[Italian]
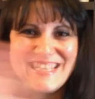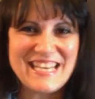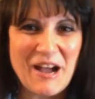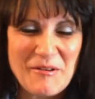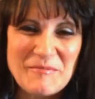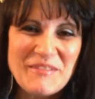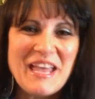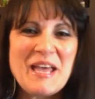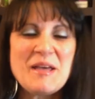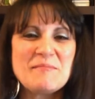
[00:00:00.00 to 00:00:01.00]
Ciao,
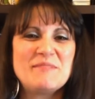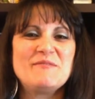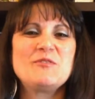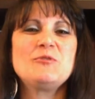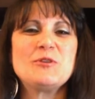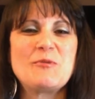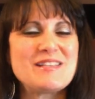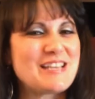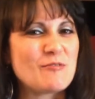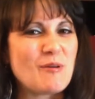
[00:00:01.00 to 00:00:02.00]
benvenuto in
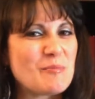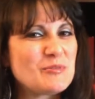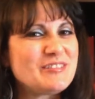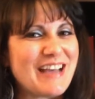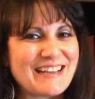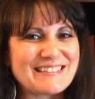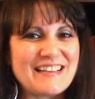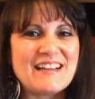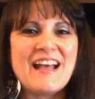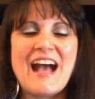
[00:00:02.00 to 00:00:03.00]
questa nuova
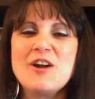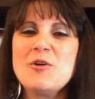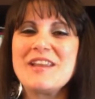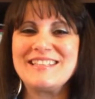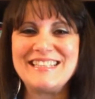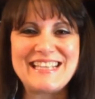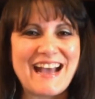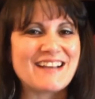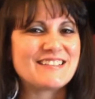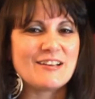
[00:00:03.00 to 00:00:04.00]
puntata ancora
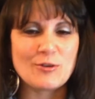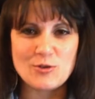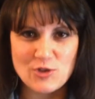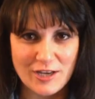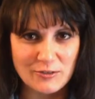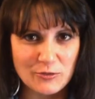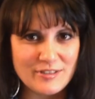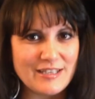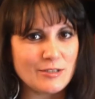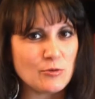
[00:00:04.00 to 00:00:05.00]
dedicata al concetto
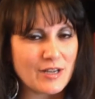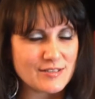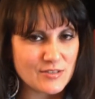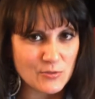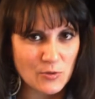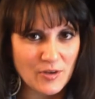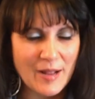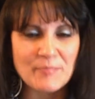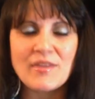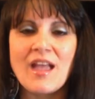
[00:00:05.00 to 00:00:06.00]
di
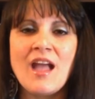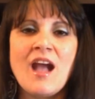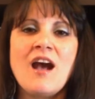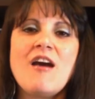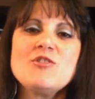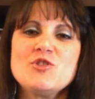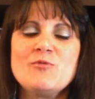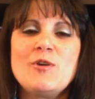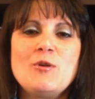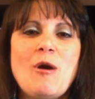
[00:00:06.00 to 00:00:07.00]
educazione. Oggi
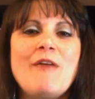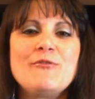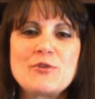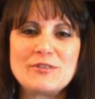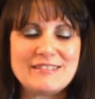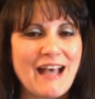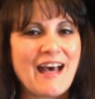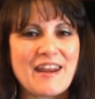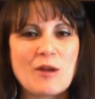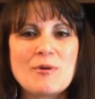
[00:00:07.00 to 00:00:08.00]
voglio
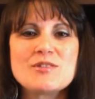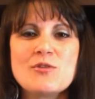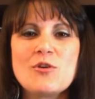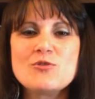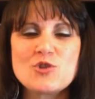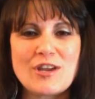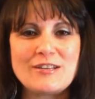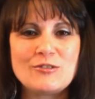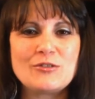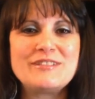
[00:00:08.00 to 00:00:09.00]
affrontare questo
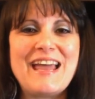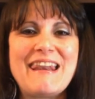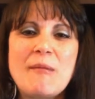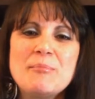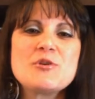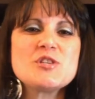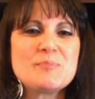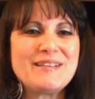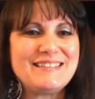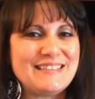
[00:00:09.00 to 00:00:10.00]
concetto dalla
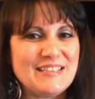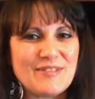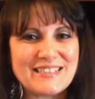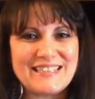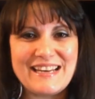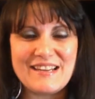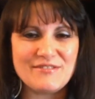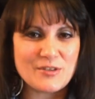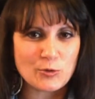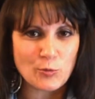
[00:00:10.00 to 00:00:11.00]
prospettiva del
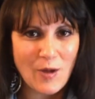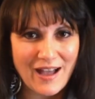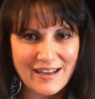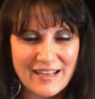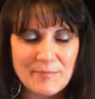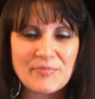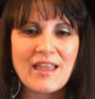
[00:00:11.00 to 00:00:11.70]
virtuale.